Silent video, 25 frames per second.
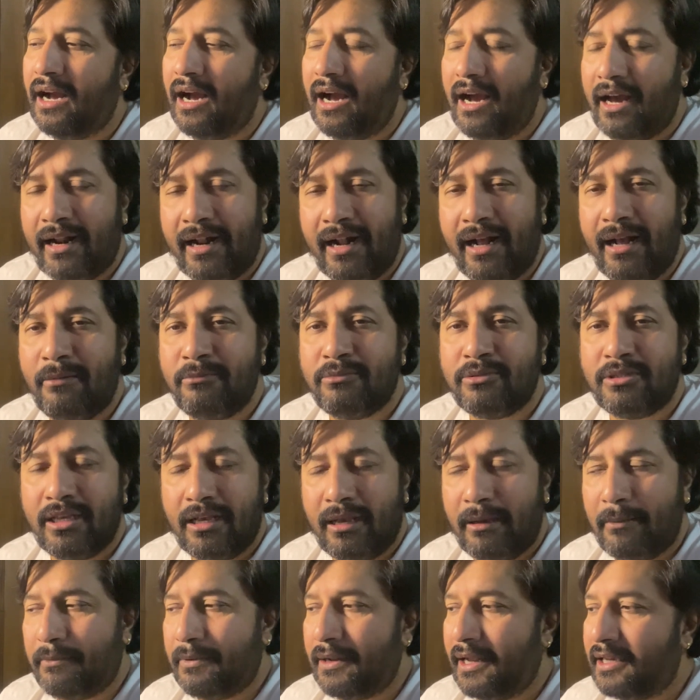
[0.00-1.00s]
आराम से
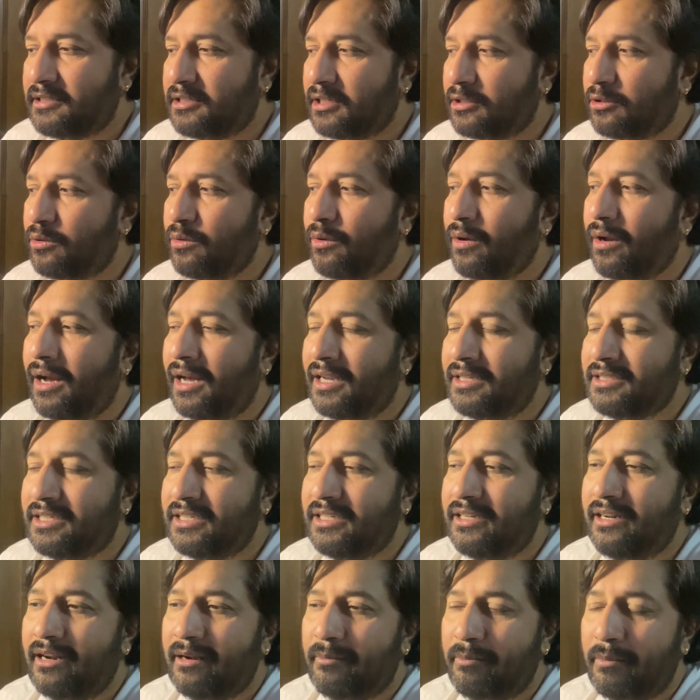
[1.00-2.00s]
आप रह सकते हो आज
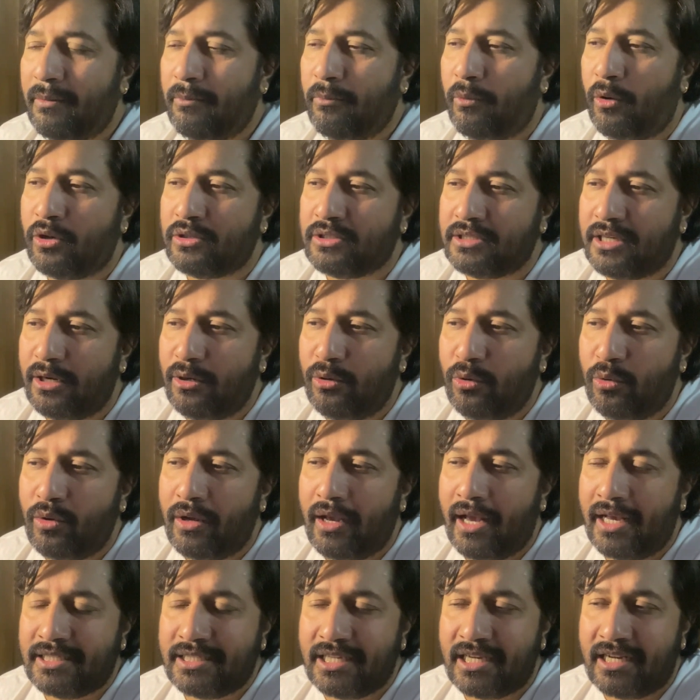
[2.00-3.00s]
की डेट में बहुत सारे
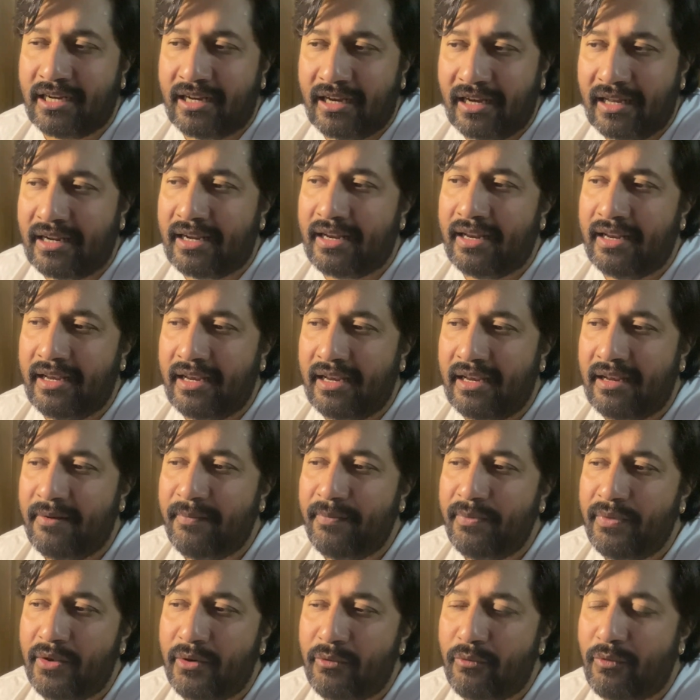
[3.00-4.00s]
लोग ऐसा कर रहे हैं
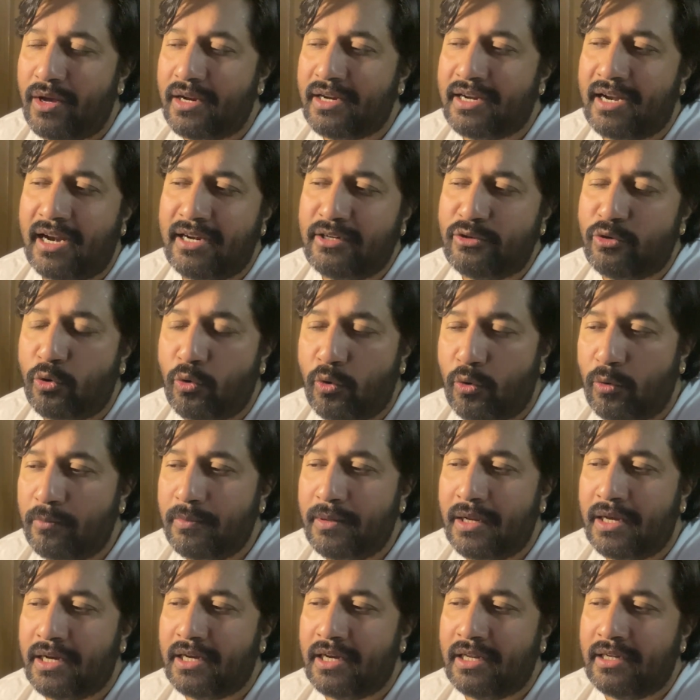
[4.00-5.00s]
वर्क एट होम
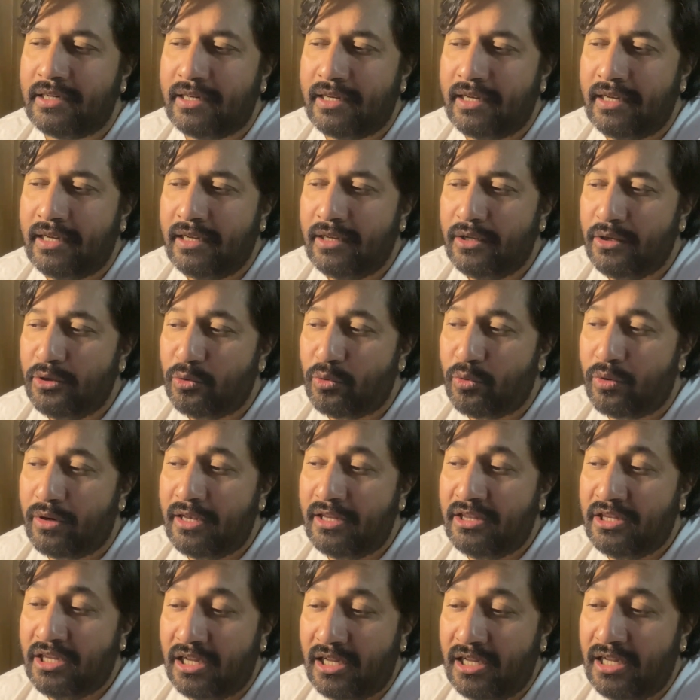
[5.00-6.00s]
ना करके
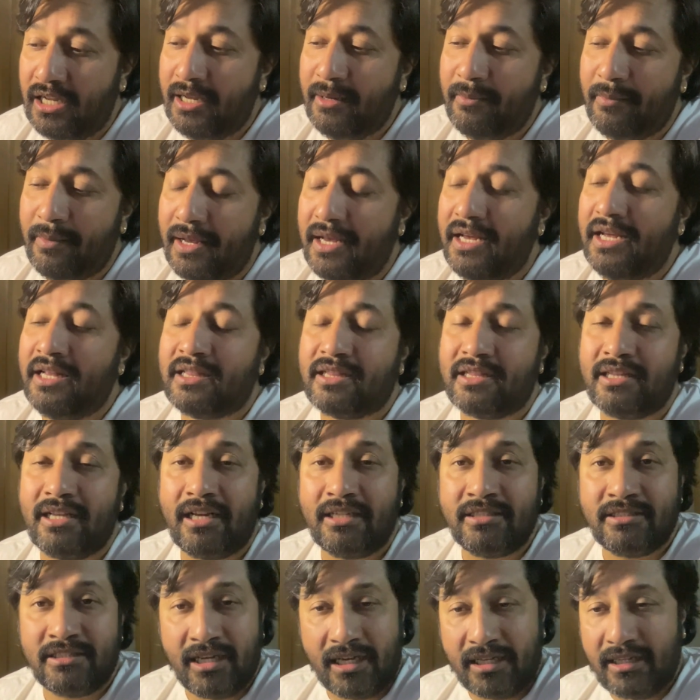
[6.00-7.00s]
क्योंकि दिल्ली में
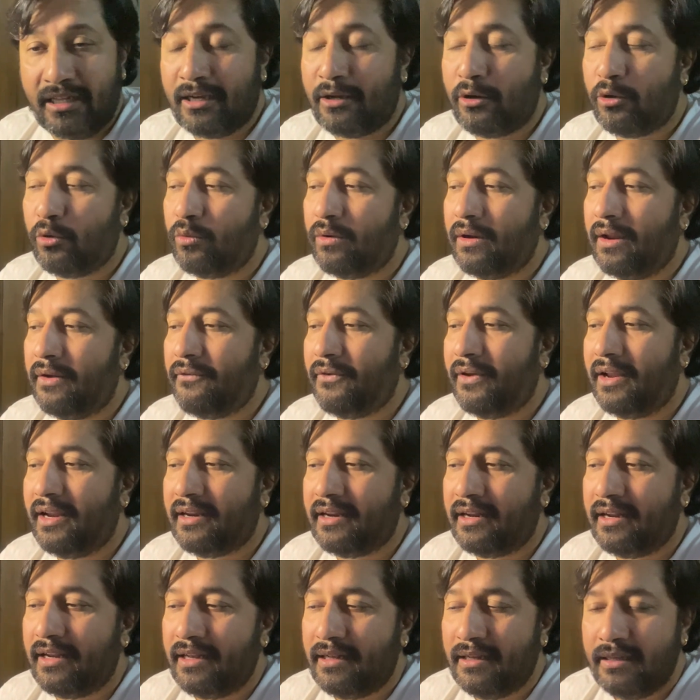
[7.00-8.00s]
इतना ज़्यादा कोरोना फैल
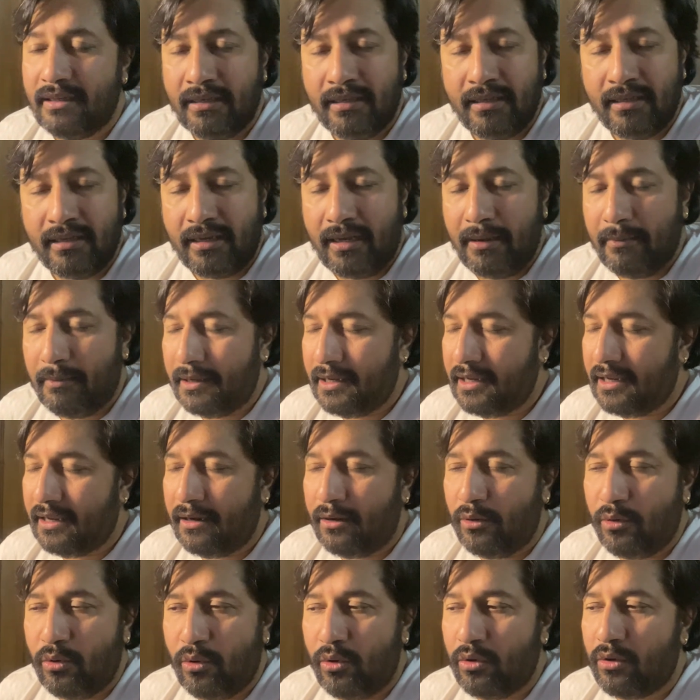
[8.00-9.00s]
रहा है कि भैया
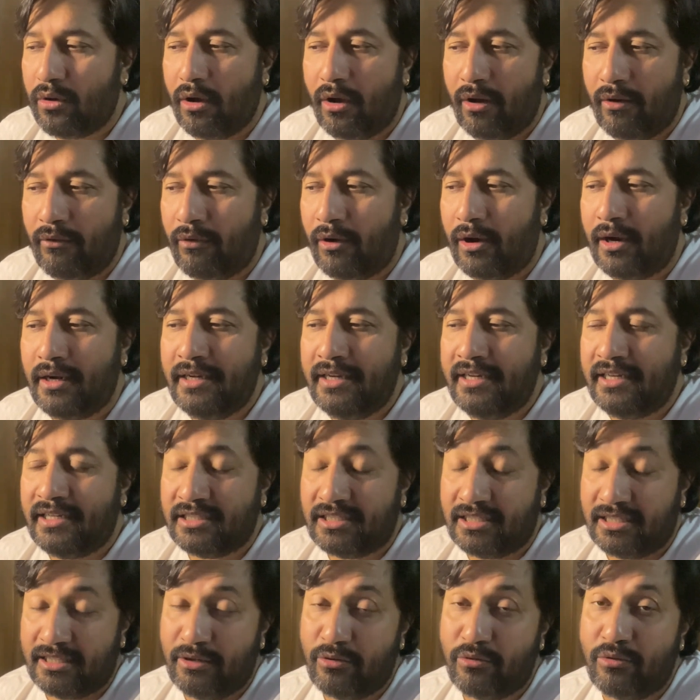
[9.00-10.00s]
लोग अवॉइड नहीं कर
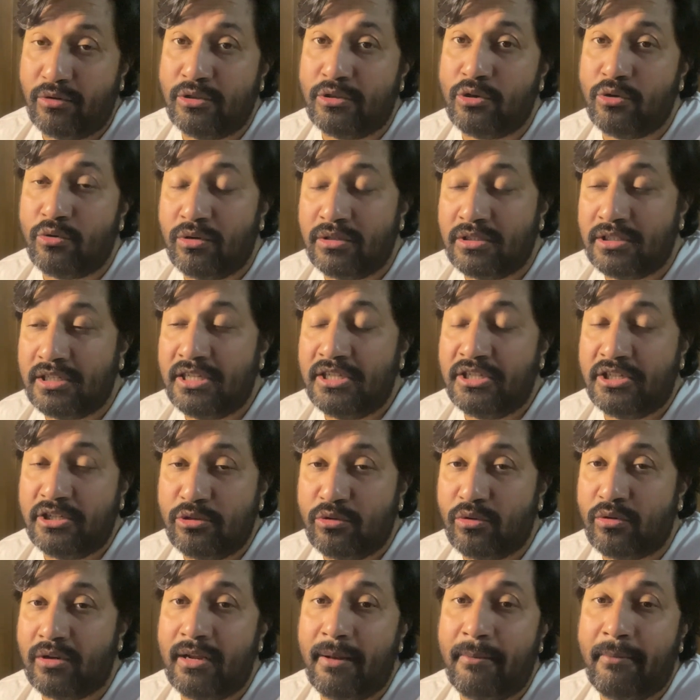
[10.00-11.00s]
सकते क्योंकि ज़रूरत की
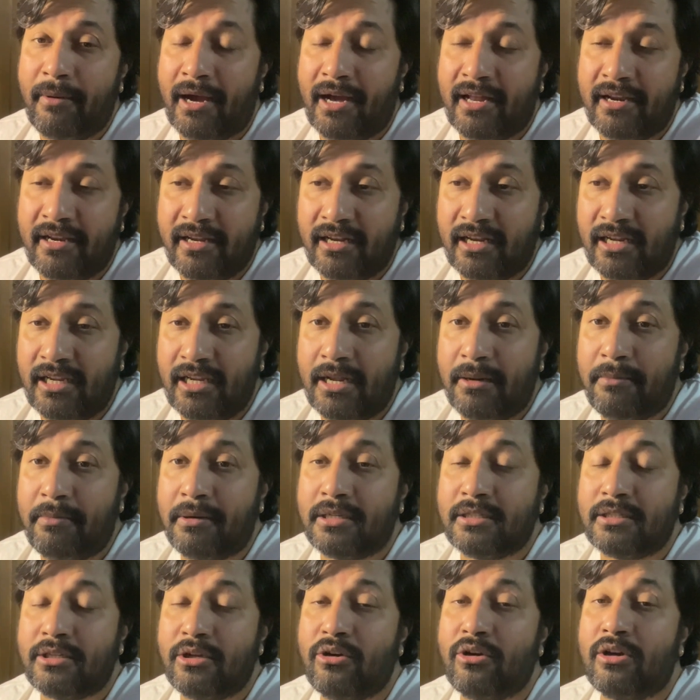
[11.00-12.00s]
चीज़ों के लिए बाहर निकलना
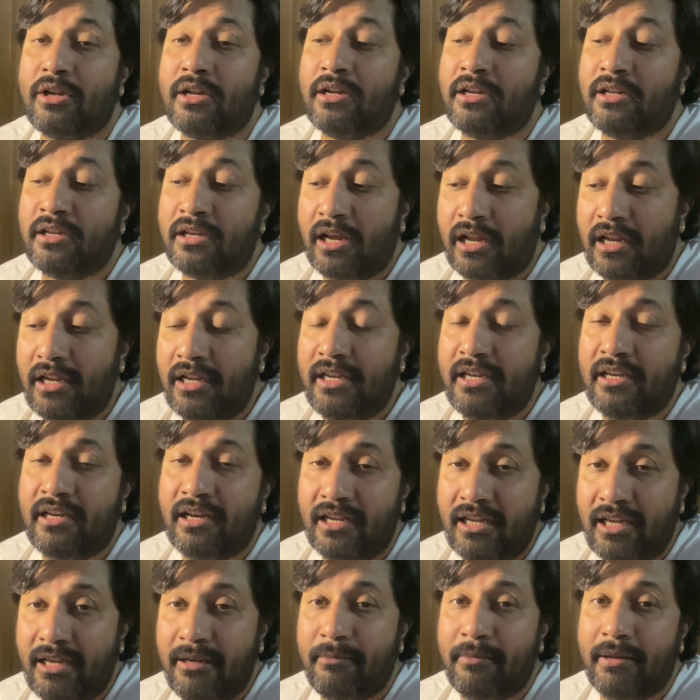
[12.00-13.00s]
पड़ता है और गली
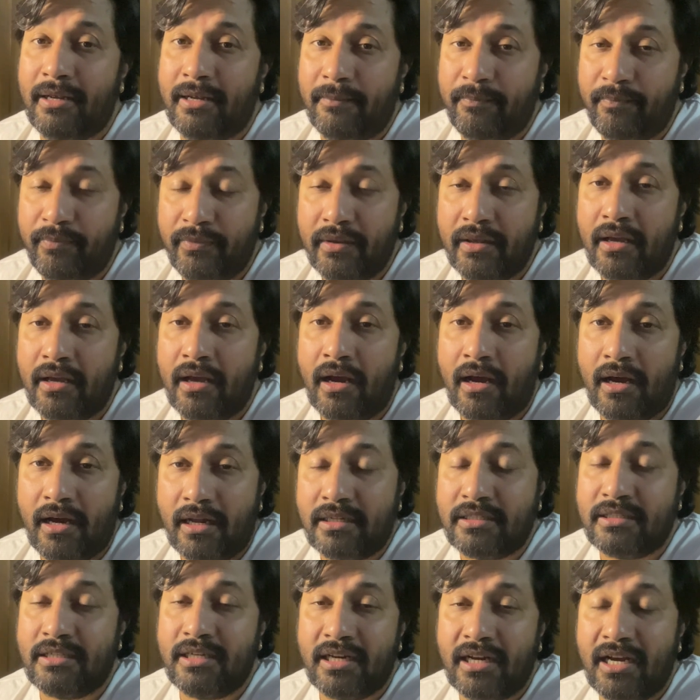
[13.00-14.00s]
गली में
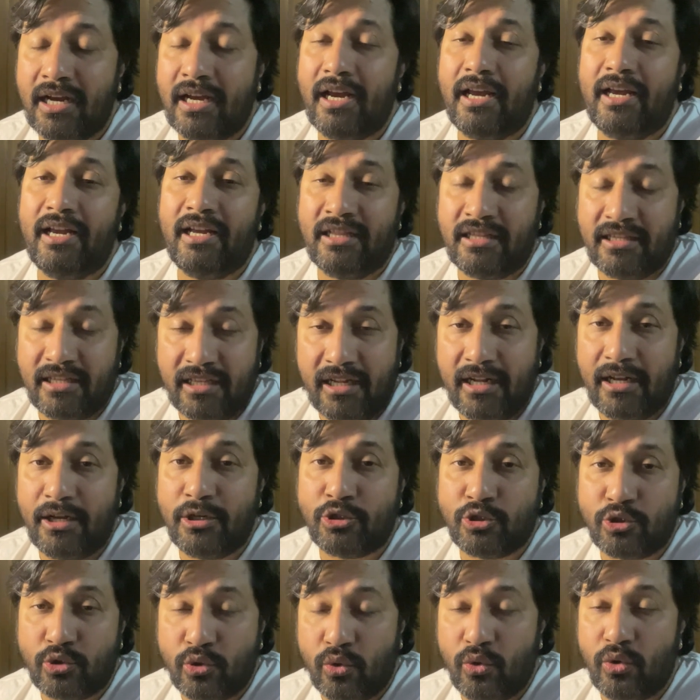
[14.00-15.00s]
हर जगह इतना
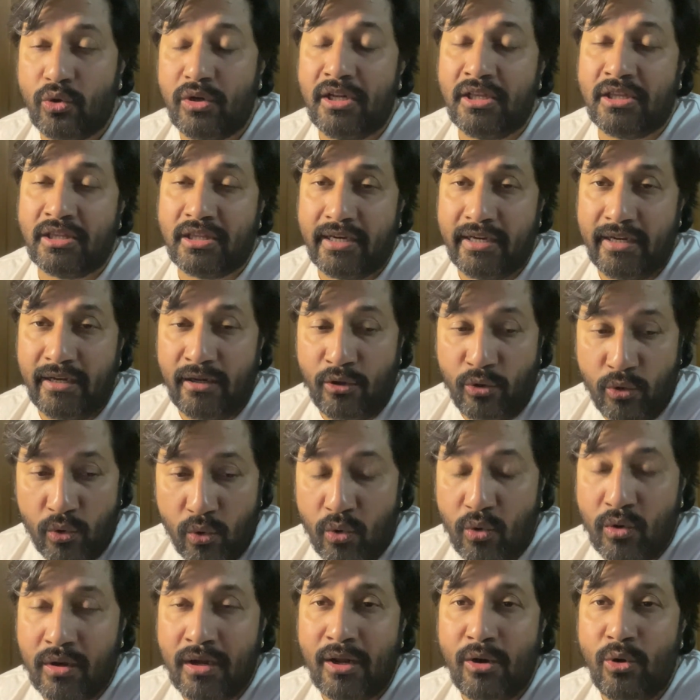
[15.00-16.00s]
शोर इतने
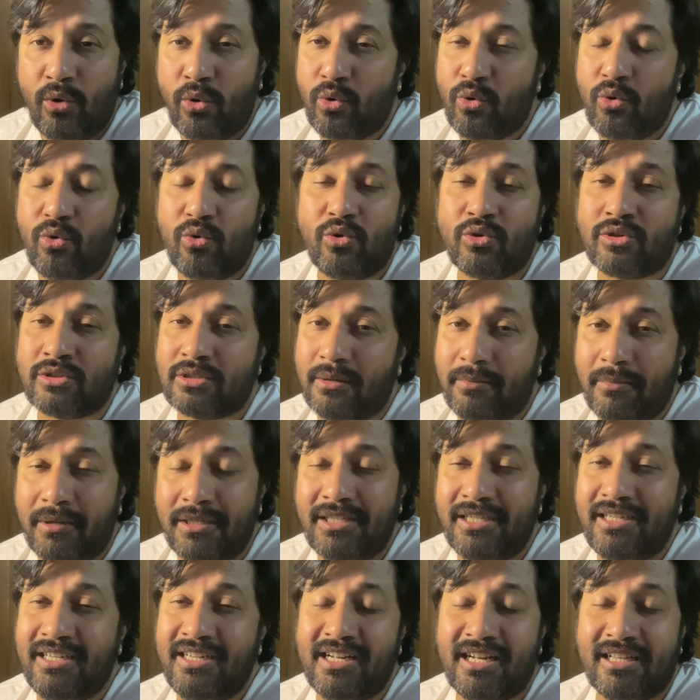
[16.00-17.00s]
लोग हैं लोगों को
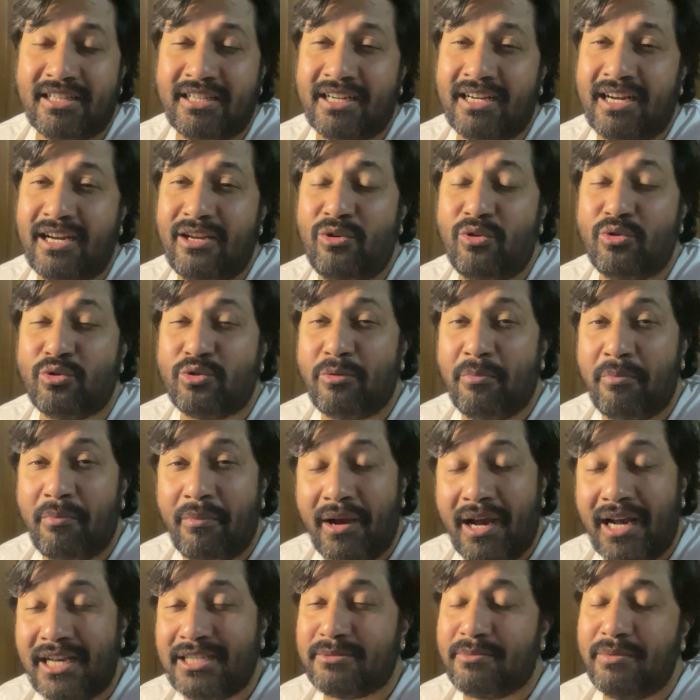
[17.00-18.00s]
समझ ही नहीं आता कई लोग तो
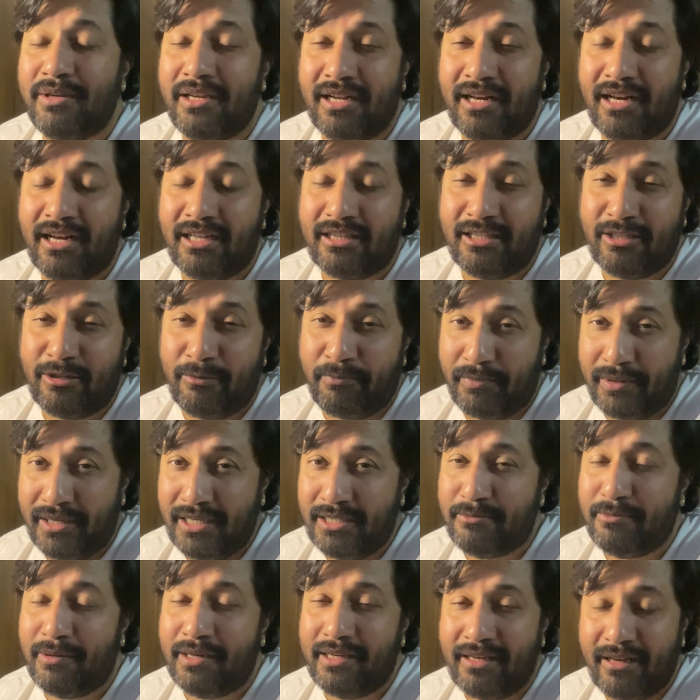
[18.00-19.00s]
मास्क नहीं लगाते तो
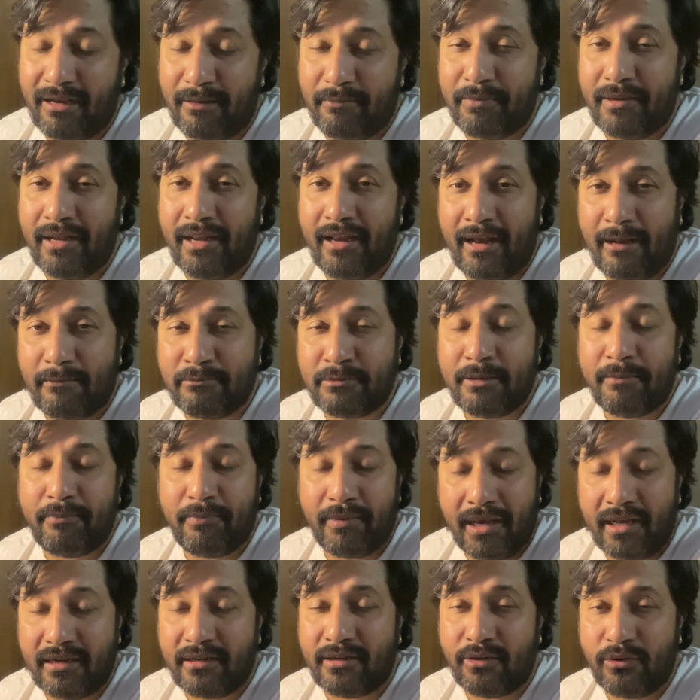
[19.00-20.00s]
प्लीज़ भैया अपने आप से
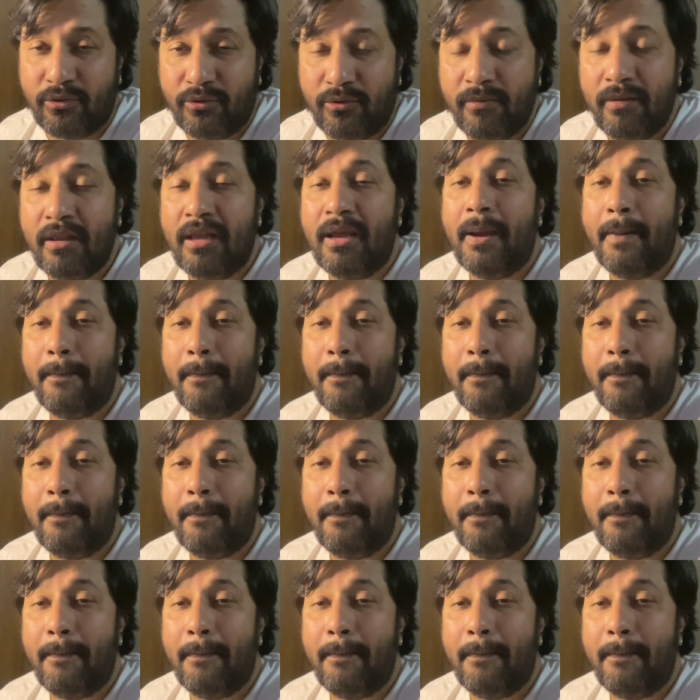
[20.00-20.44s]
प्यार करो